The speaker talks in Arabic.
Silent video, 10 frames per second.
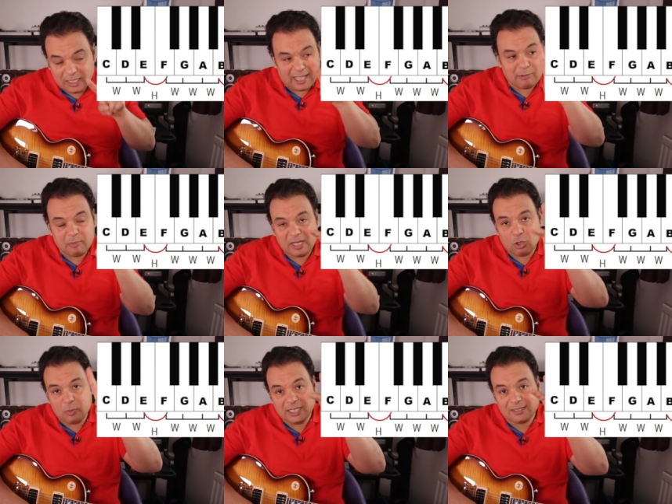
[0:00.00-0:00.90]
النغمه بينها
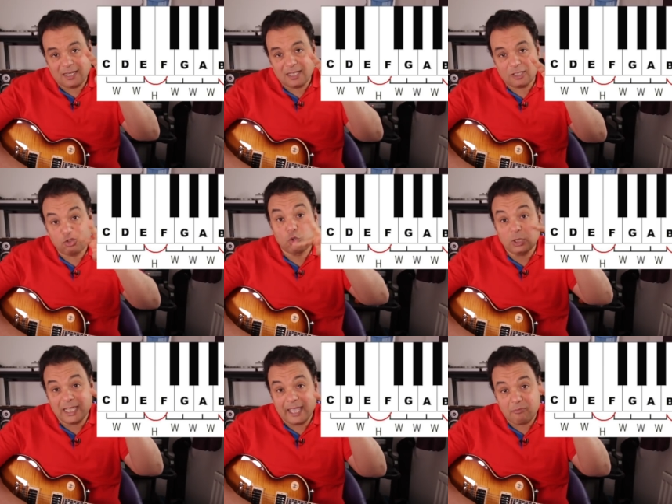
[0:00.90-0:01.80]
وبين التانية
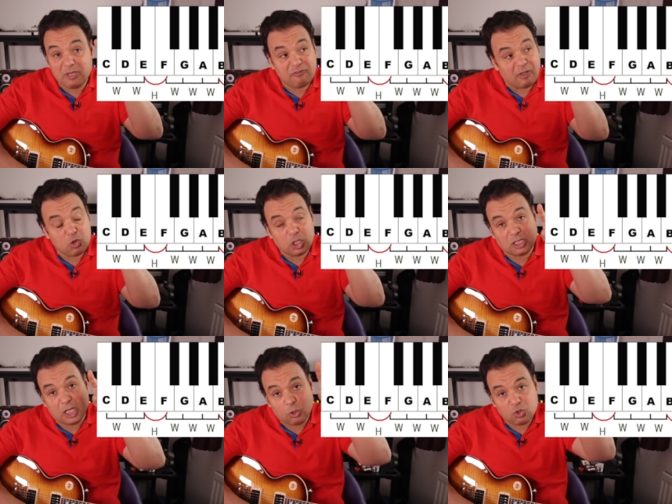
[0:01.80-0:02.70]
تون كامل فممكن
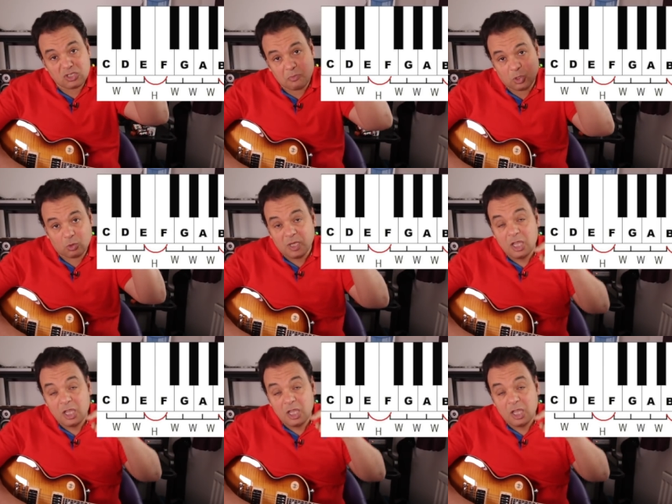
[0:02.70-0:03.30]
اطلع نص بينهم